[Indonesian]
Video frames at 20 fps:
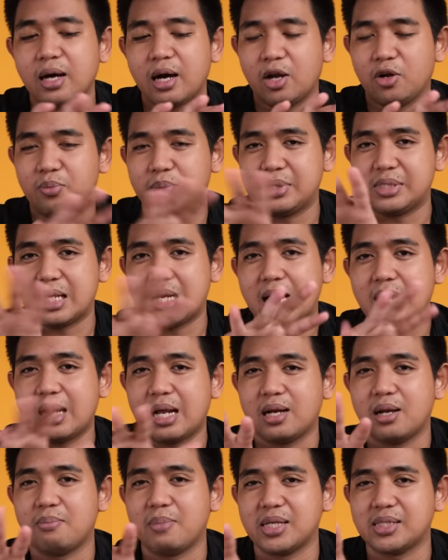kalau misalkan
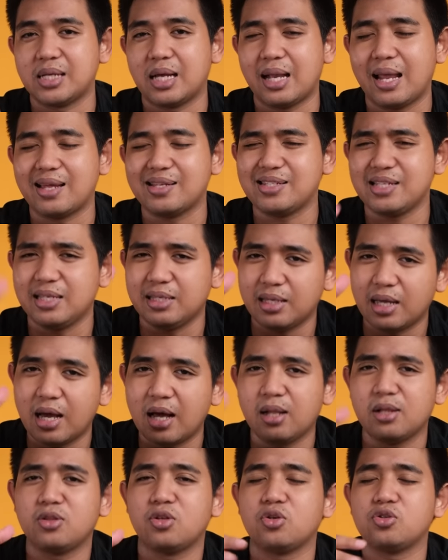ada masalah
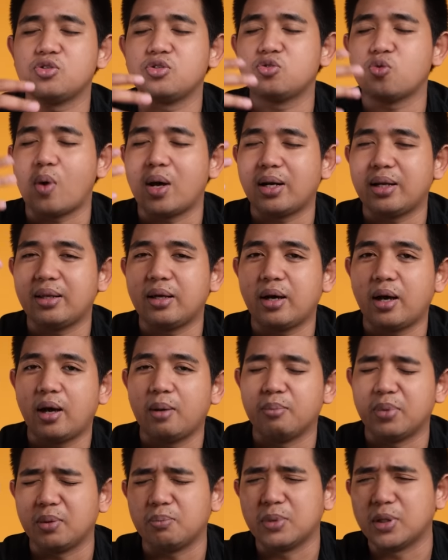sinyal terus suaranya
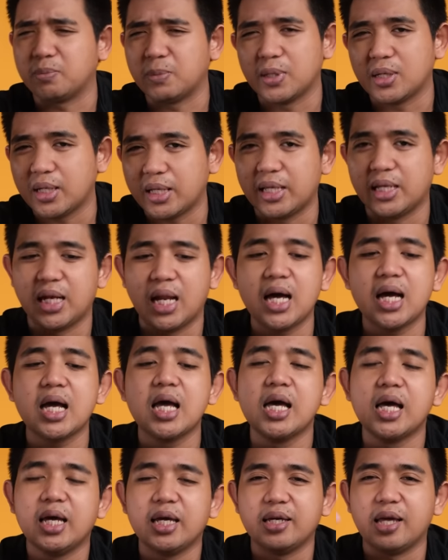kayak blok blok blok hilang
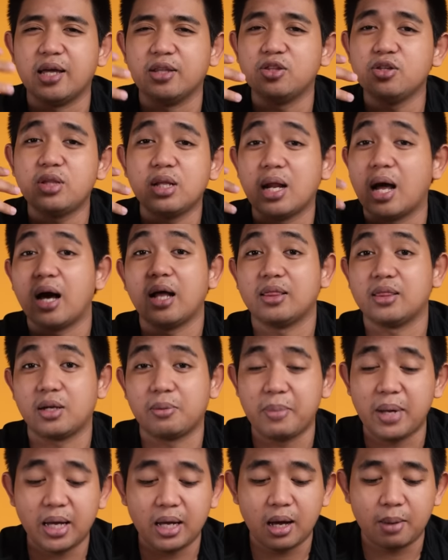ya itu tidak akan
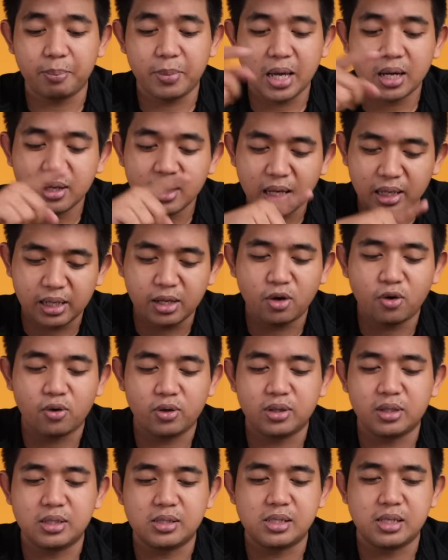terbackup yang ke
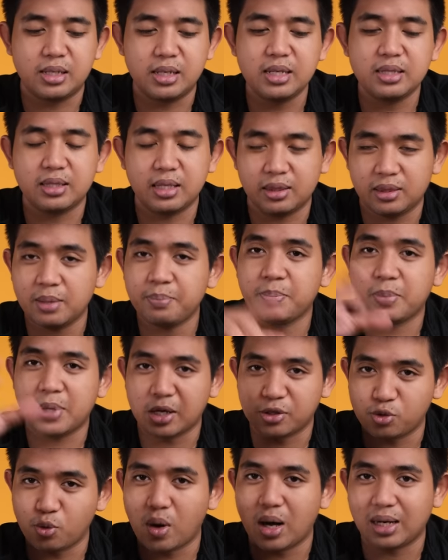record di sini tetap ya
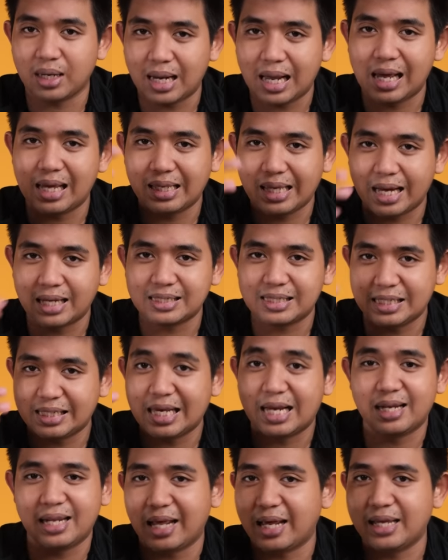suara yang
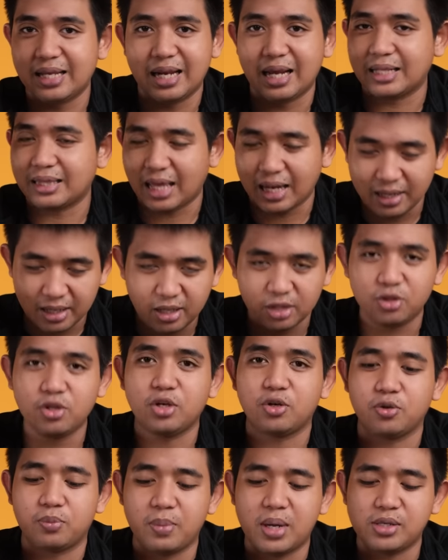sinyalnya hilang tadi itu
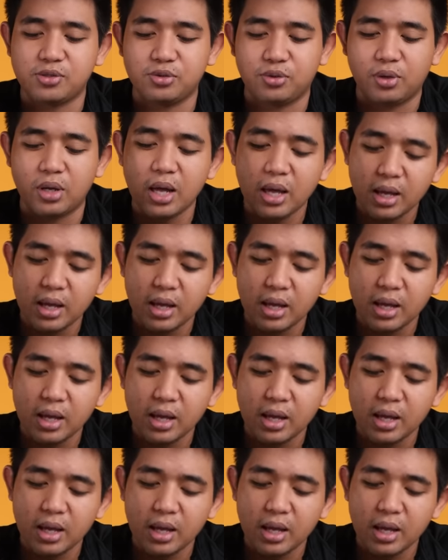ikut masuk